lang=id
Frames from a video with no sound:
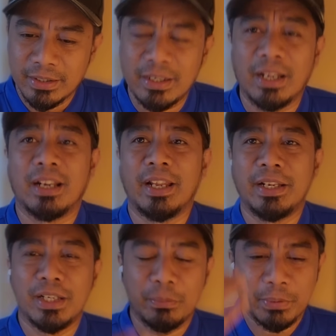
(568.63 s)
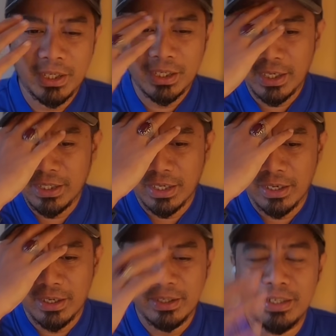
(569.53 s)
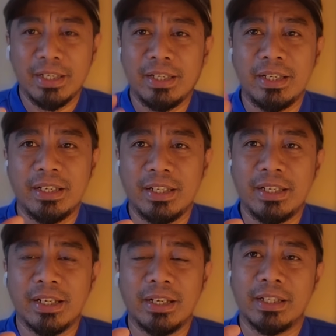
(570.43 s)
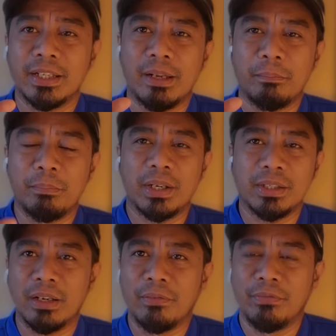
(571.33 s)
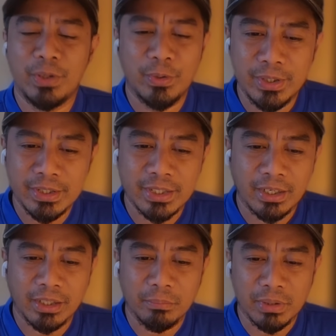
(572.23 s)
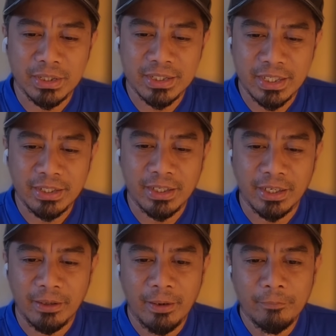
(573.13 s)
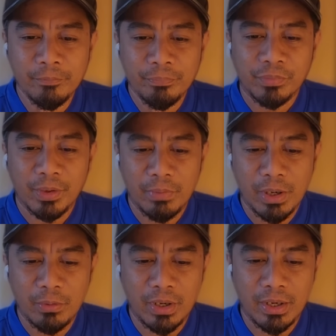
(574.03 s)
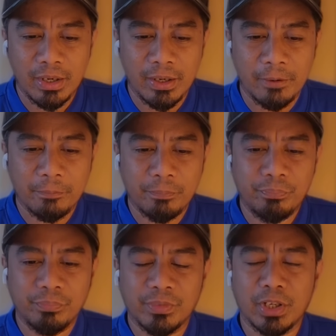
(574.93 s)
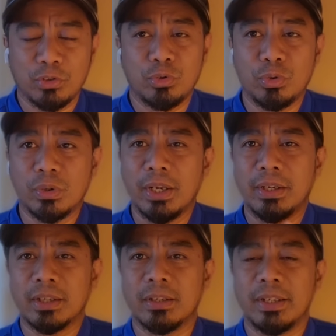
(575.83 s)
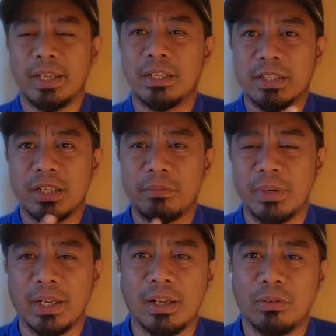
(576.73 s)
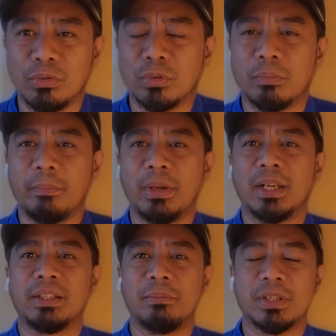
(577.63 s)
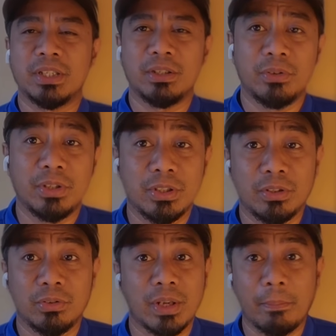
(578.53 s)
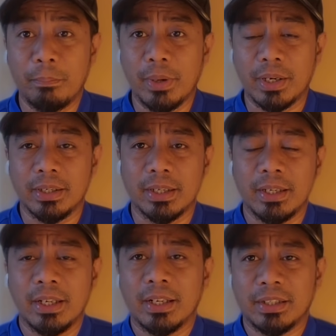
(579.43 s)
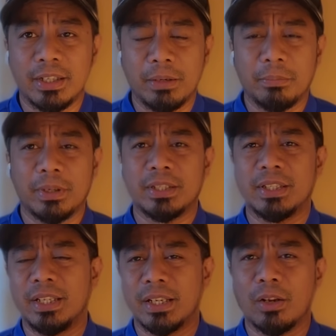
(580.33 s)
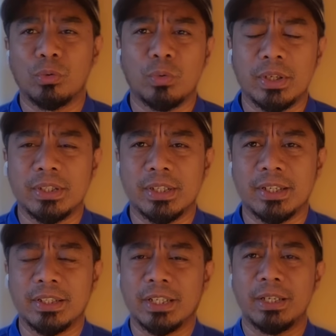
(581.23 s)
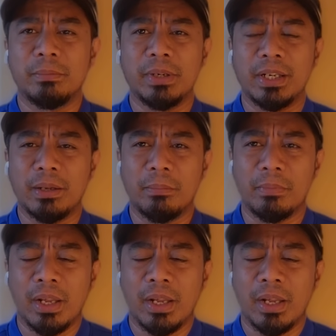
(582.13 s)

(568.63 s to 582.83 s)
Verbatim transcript: ah, lain daripada yang lain lah ini ini yang kita nampak dalam video ini sangat mengesankan bahwa kejujuran keikhlasan mereka untuk membela timnas Indonesia itu nampak ya daripada segi raut wajah cara mereka